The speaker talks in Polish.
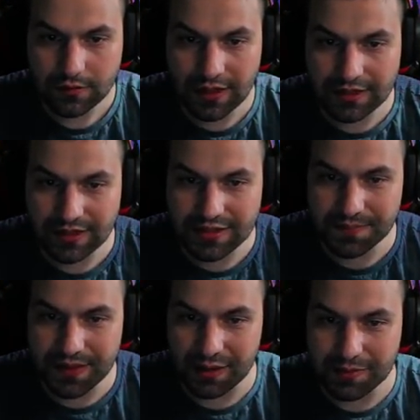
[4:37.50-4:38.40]
Tak, tak,
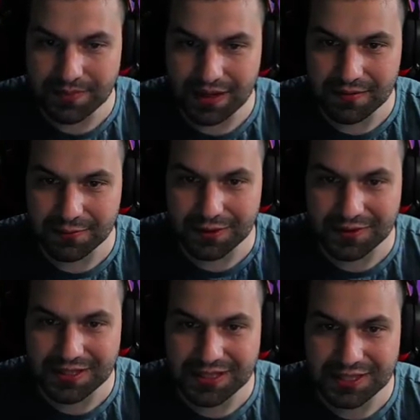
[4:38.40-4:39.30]
jestem białym, białym. W ogóle
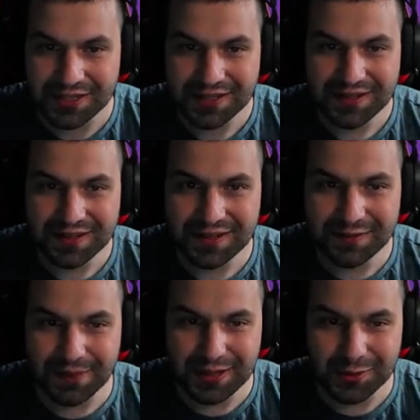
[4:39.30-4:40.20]
to jest też
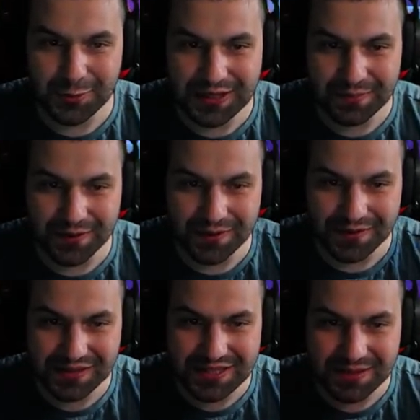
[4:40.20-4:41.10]
y, pay to win, bo
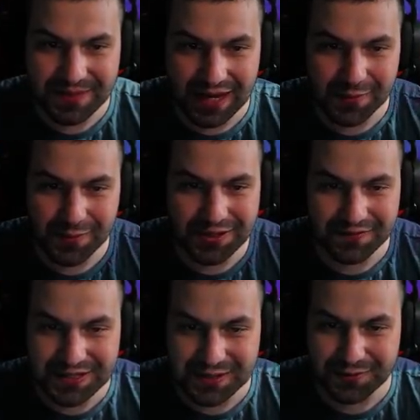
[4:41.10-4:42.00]
jestem biały, oni nie
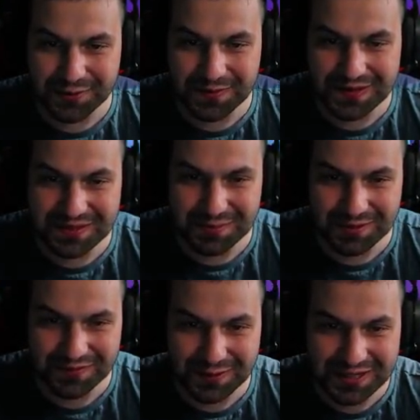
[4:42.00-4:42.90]
wiedzą, w, którym jestem,
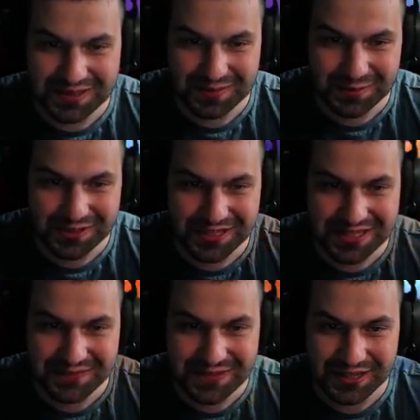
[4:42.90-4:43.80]
w której jestem drużynie
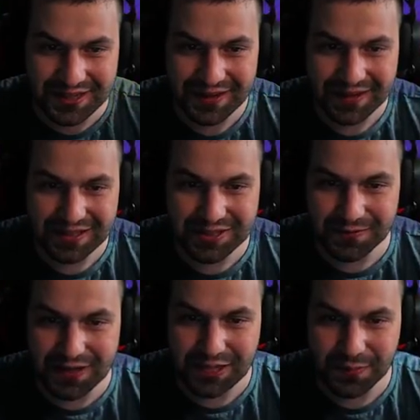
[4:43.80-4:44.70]
zazwyczaj. Znaczy,
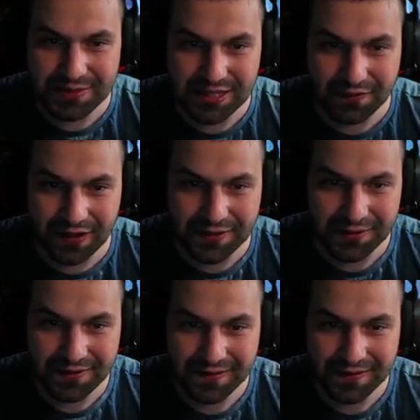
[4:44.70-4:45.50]
no widać po moim zachowaniu.